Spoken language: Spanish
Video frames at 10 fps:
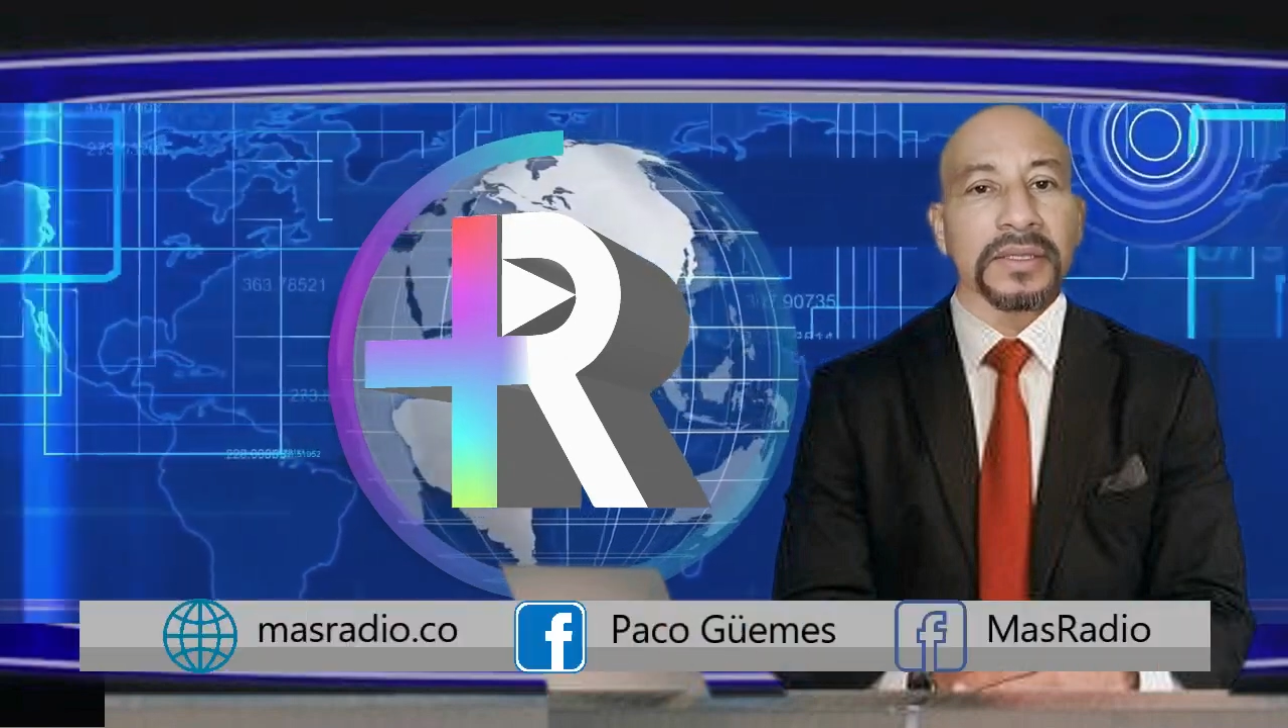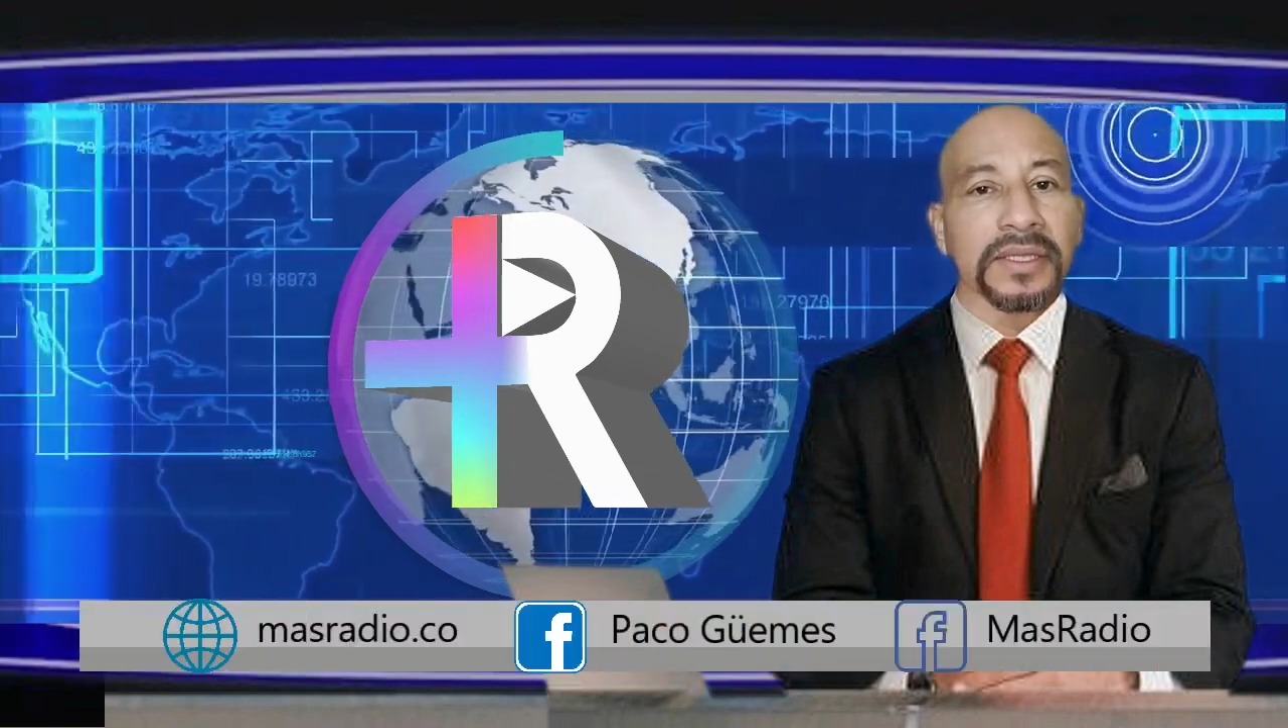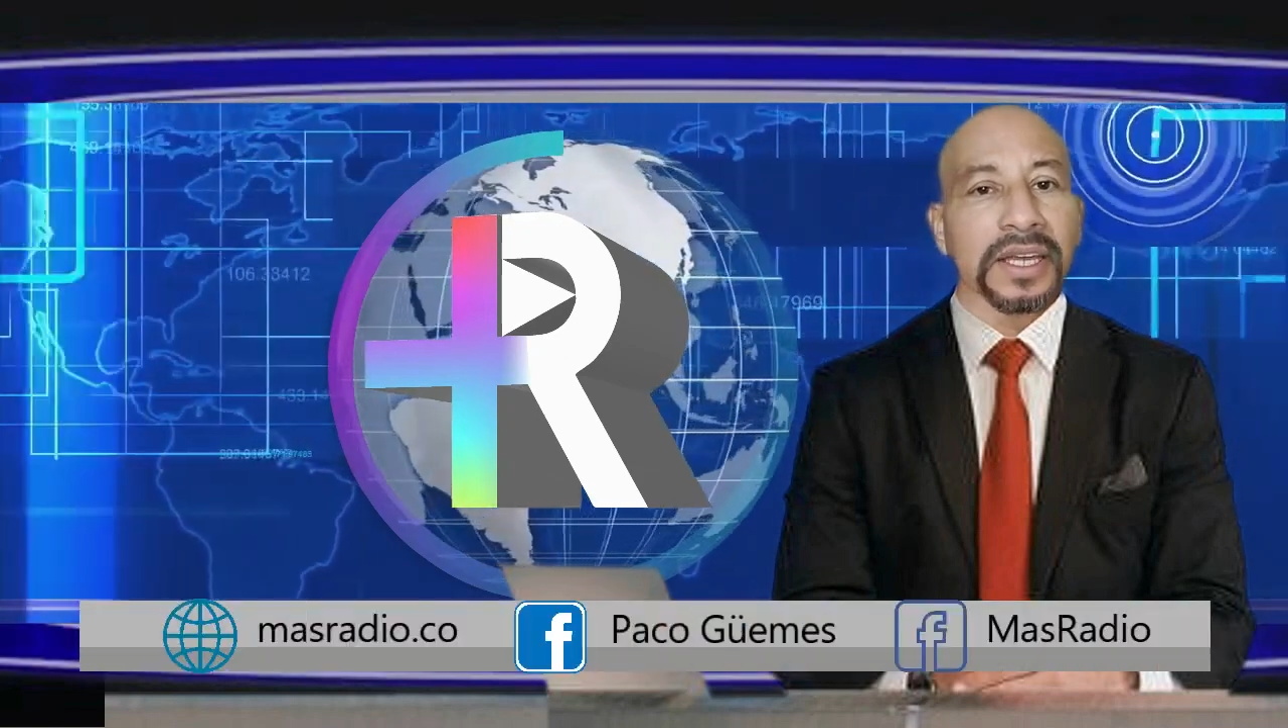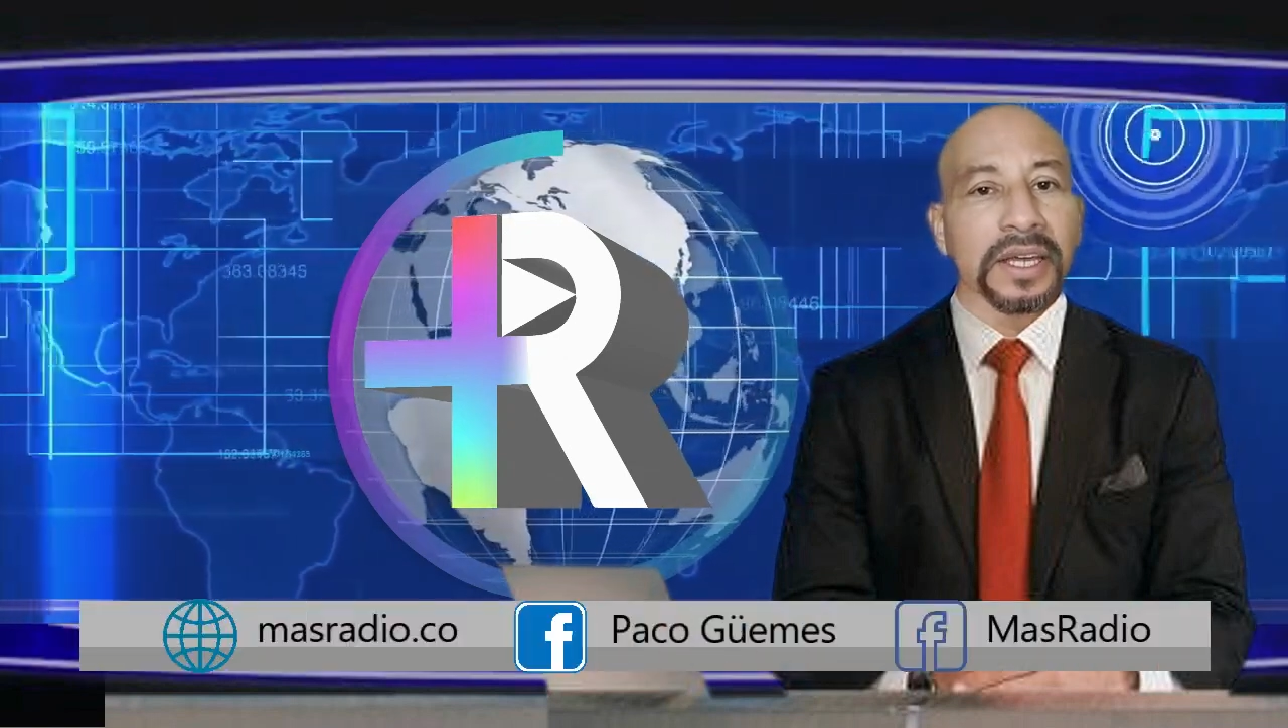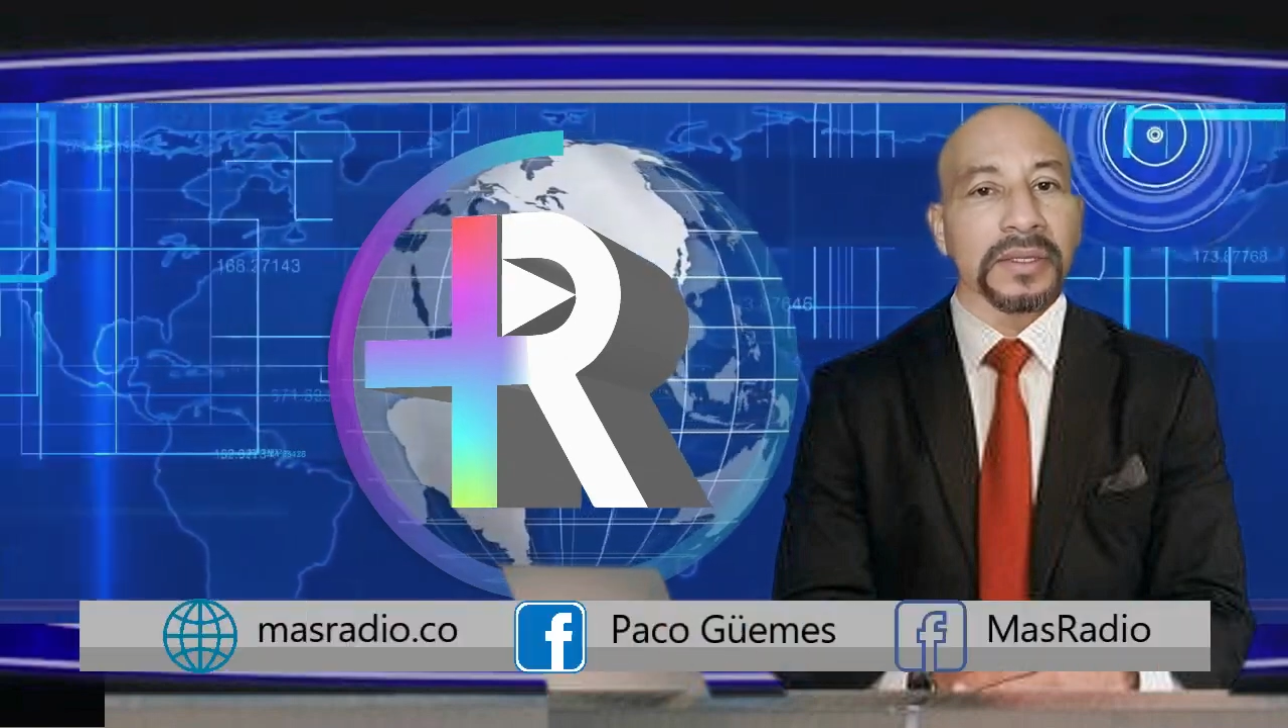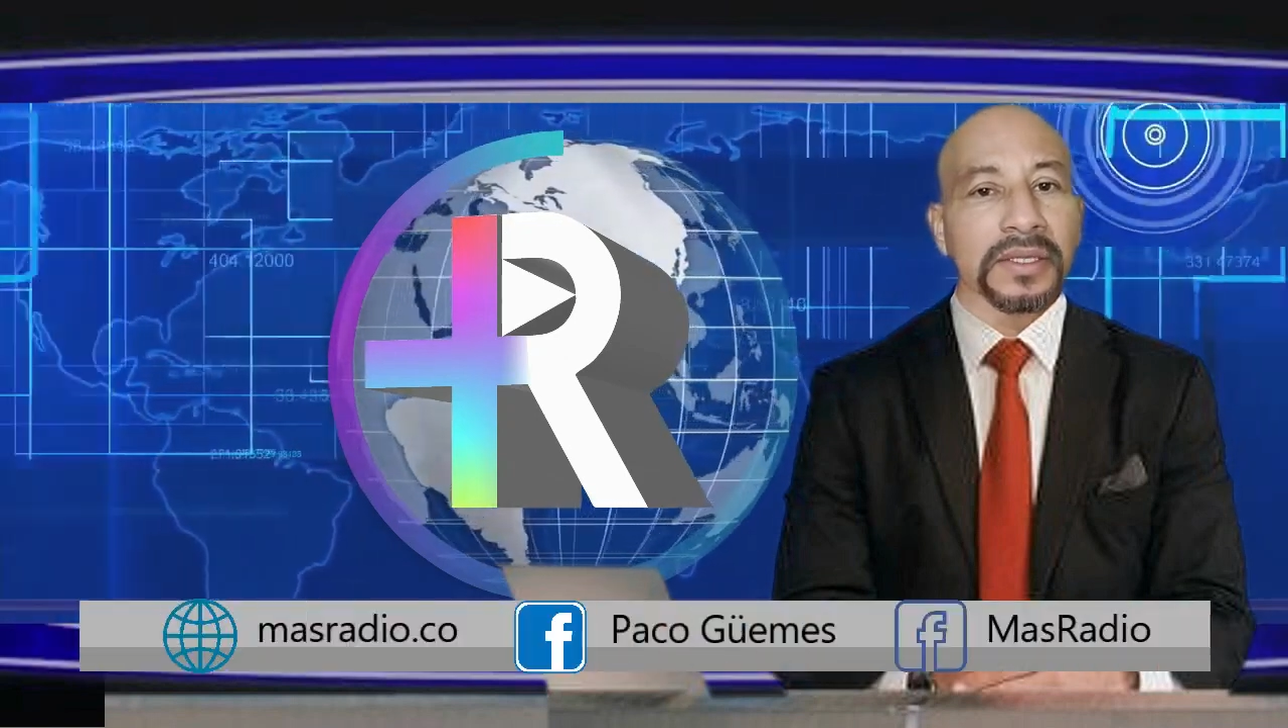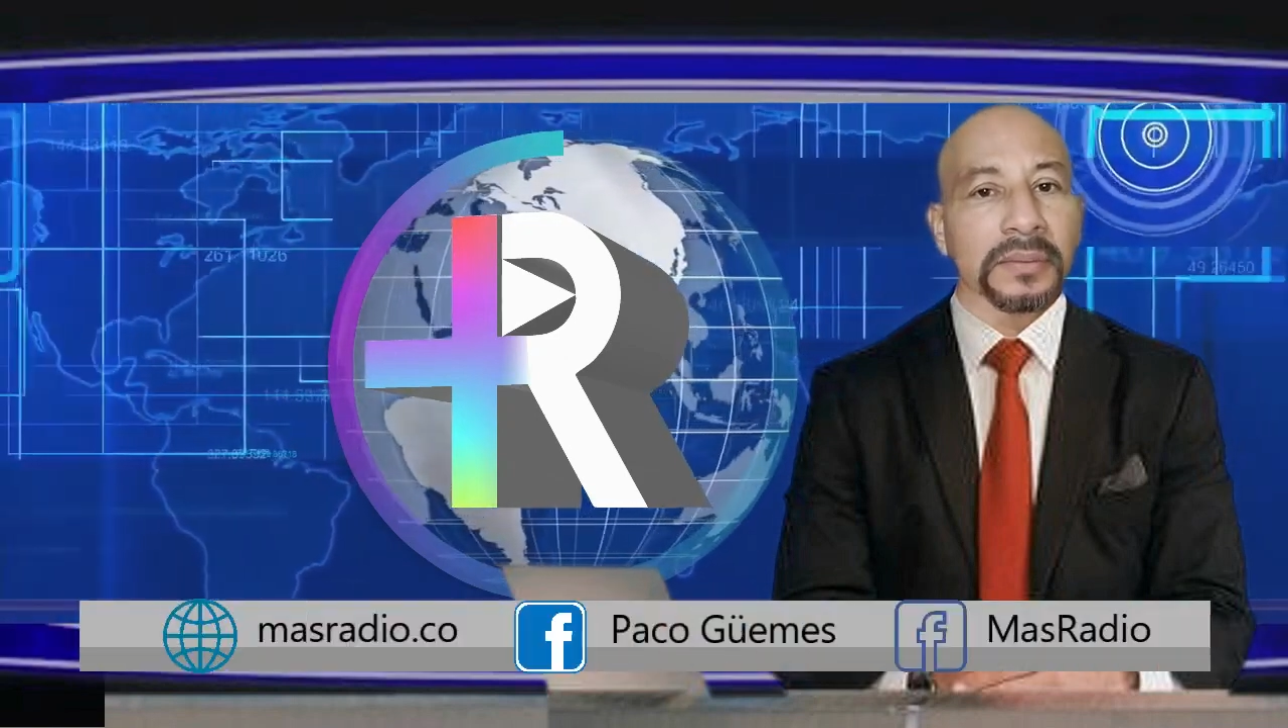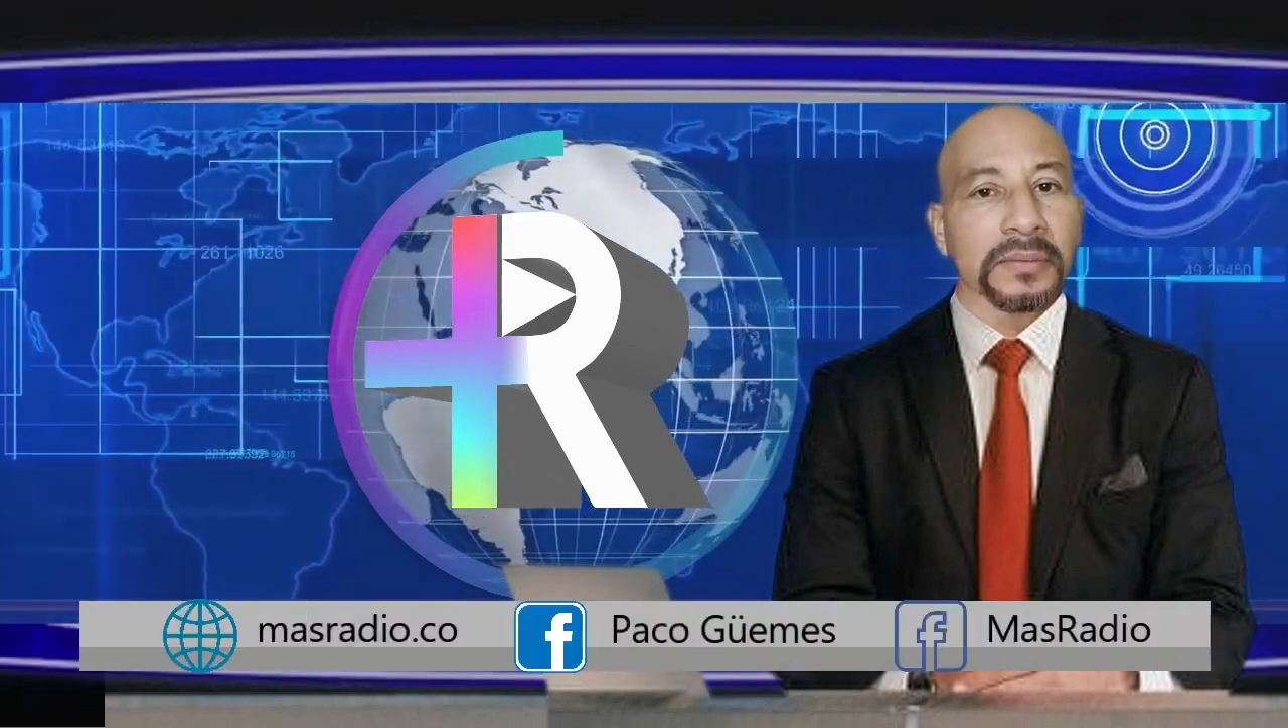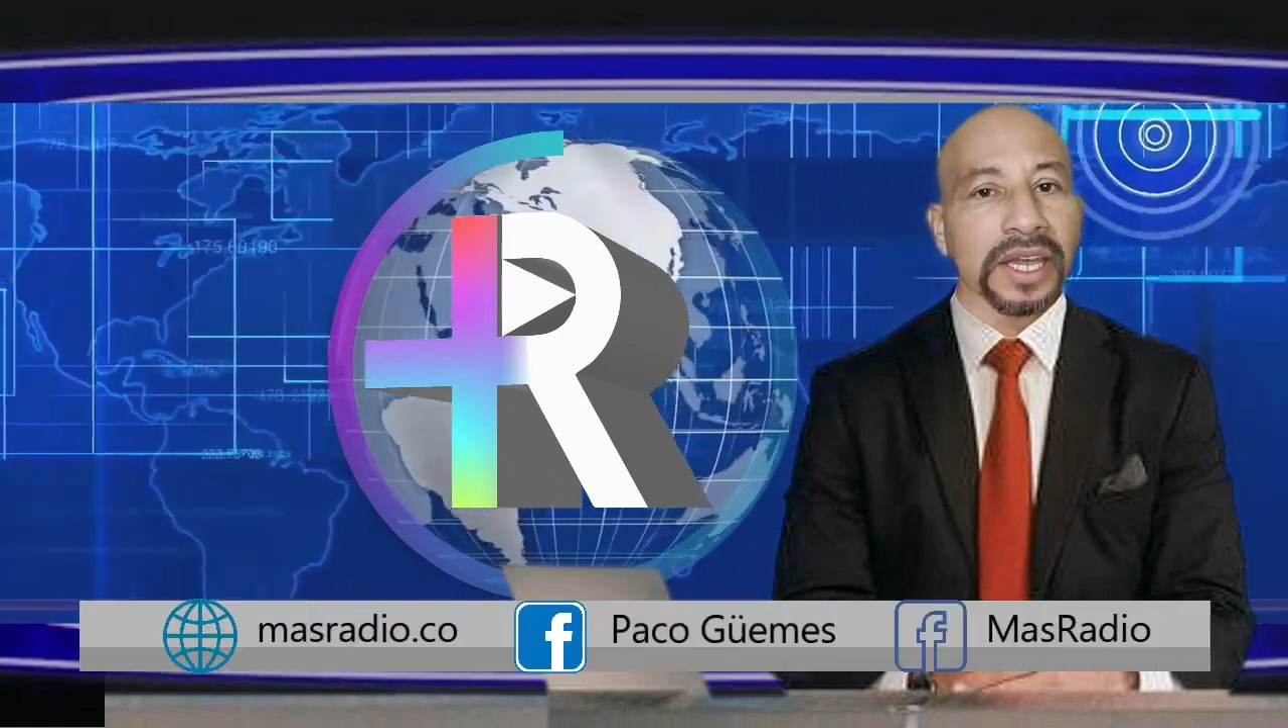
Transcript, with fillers: Síganos en